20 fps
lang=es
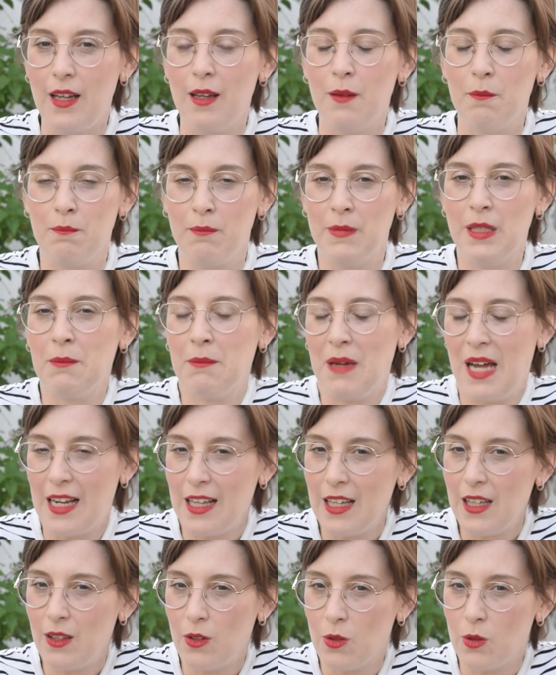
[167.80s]
mi
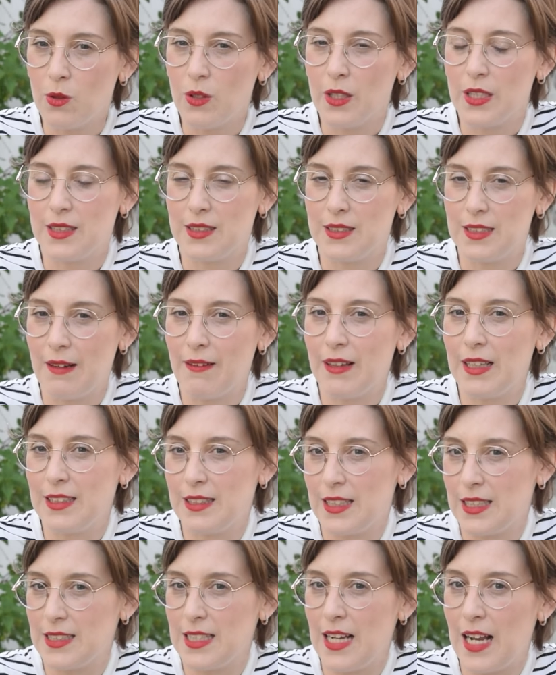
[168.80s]
marido estaba
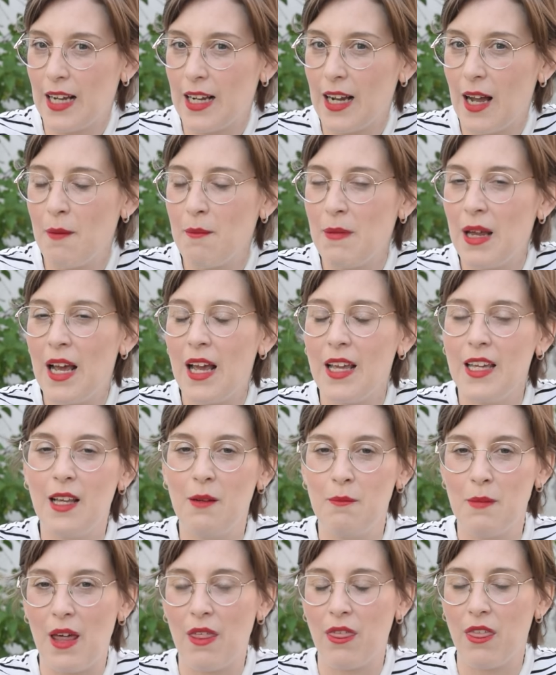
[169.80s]
detrás de la cámara y él
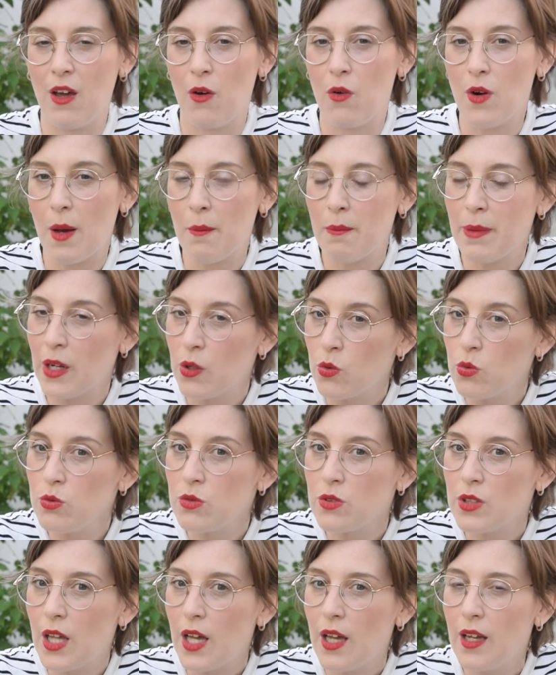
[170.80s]
me hacía una
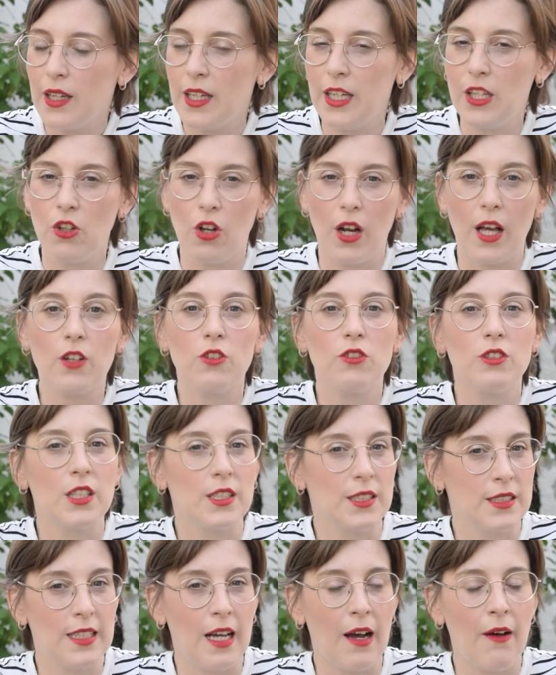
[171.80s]
pregunta y yo la
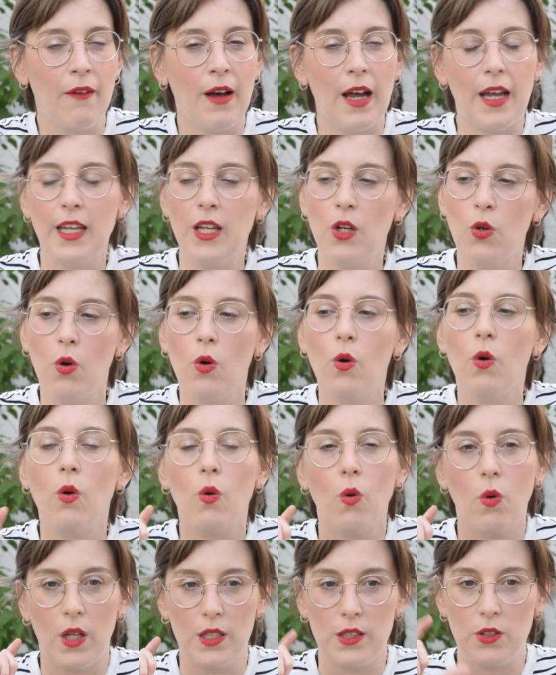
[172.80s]
contestaba. Y luego
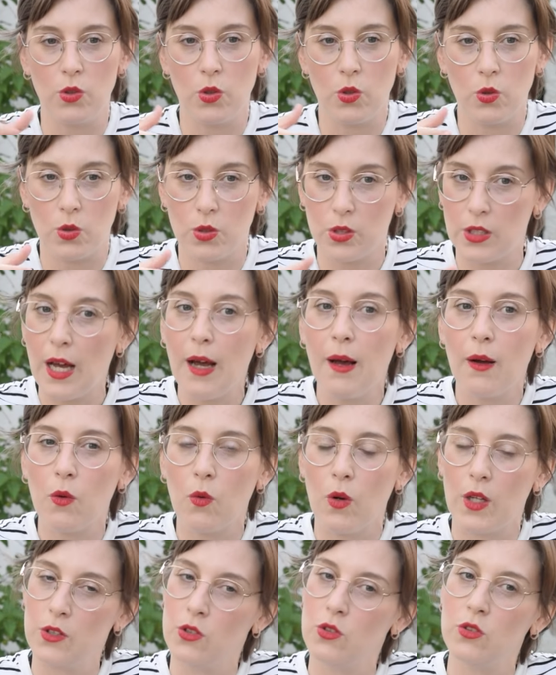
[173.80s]
cuando, corta,
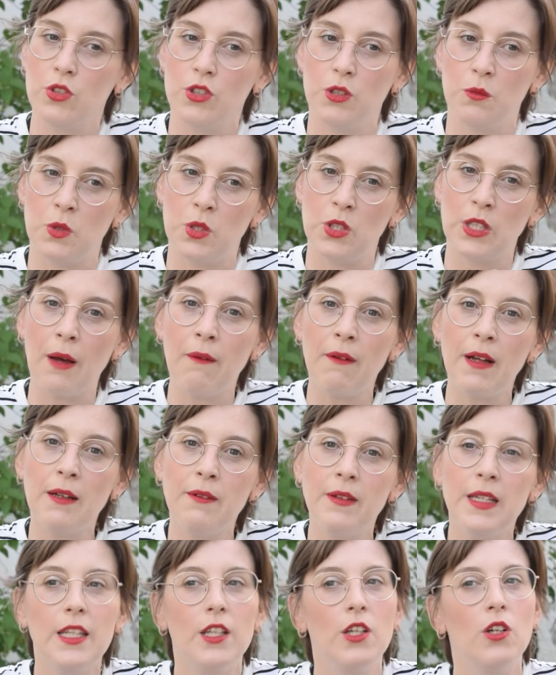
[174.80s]
cuando se montaba el
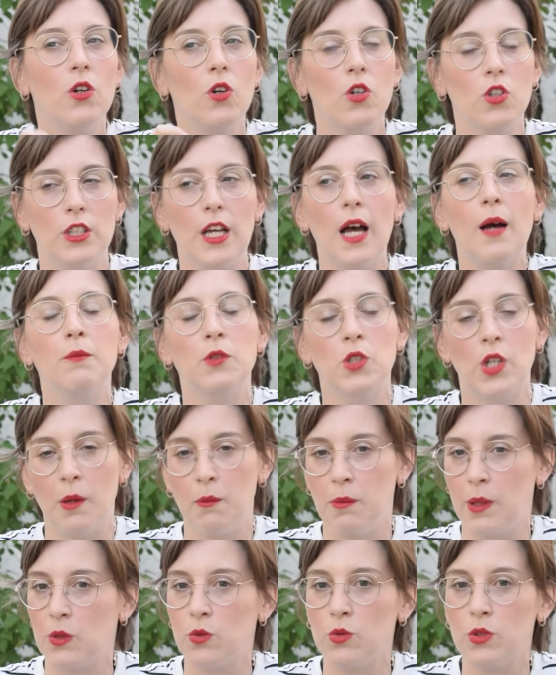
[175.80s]
vídeo cortábamos las
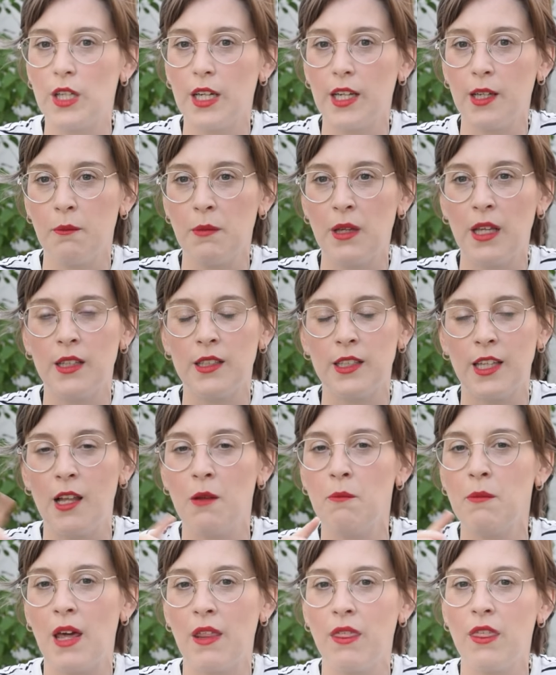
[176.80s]
preguntas que, él
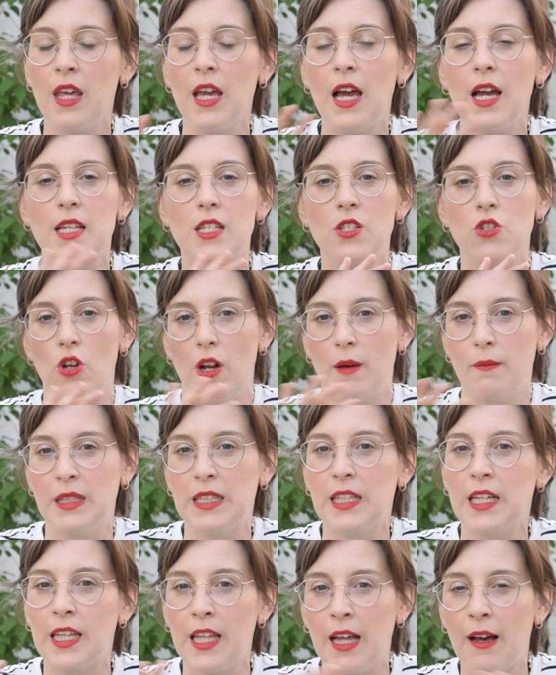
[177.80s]
me hacía y
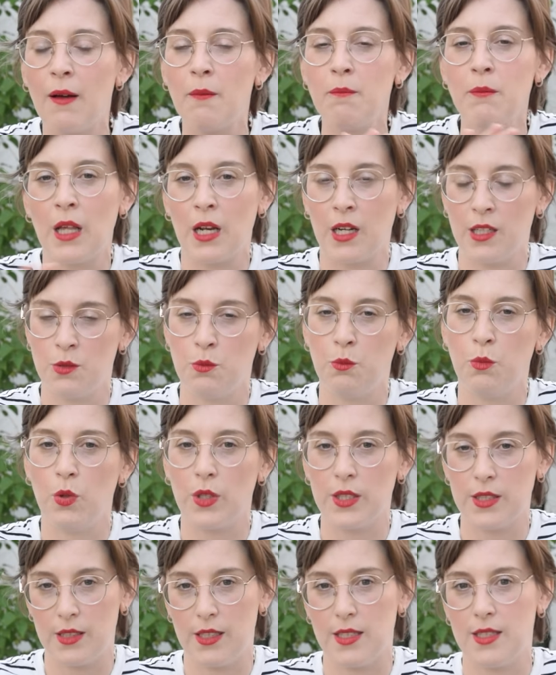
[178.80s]
solamente quedaban mis
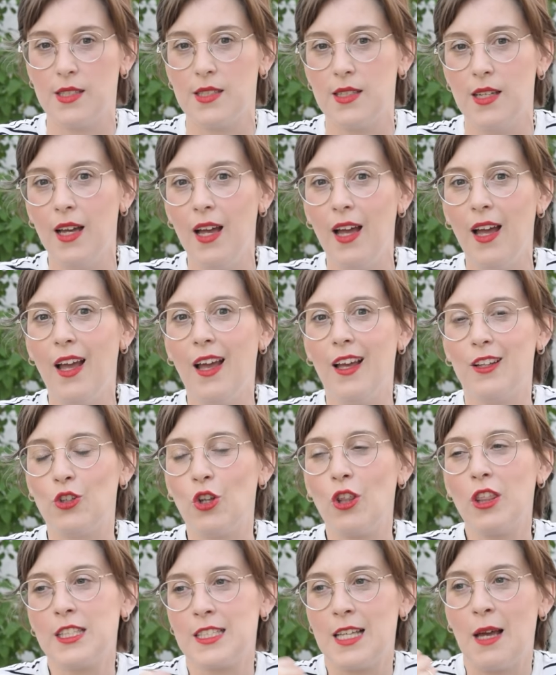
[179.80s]
respuestas.
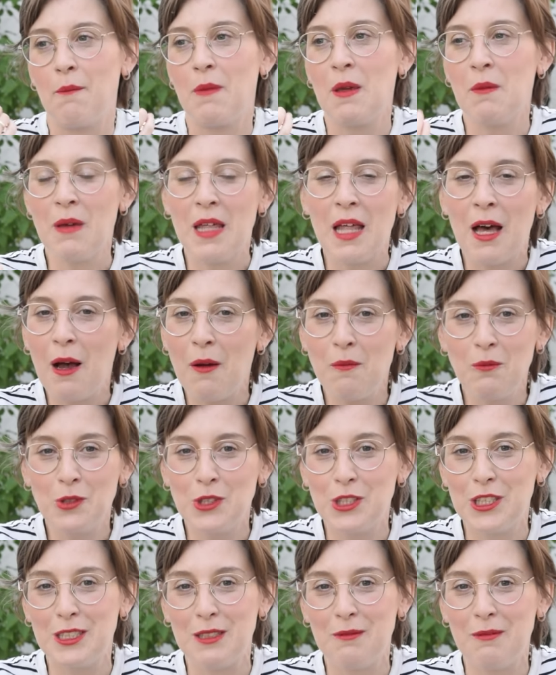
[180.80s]
Entonces a mí me daba
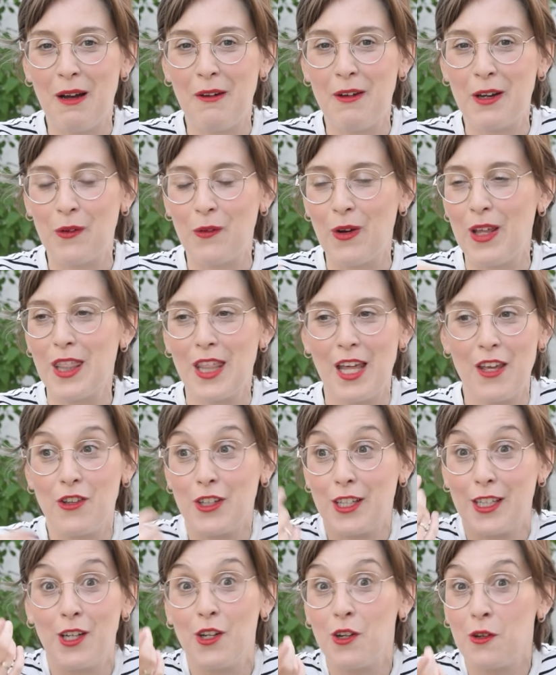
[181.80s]
muchísima vergüenza, yo
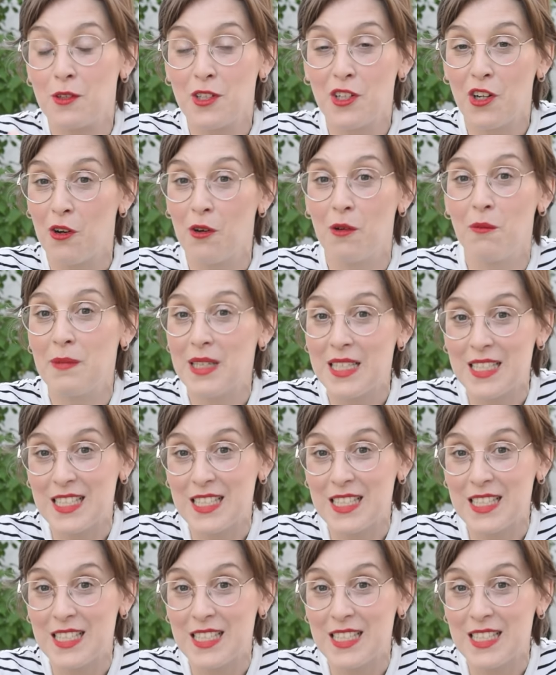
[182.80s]
es que no, me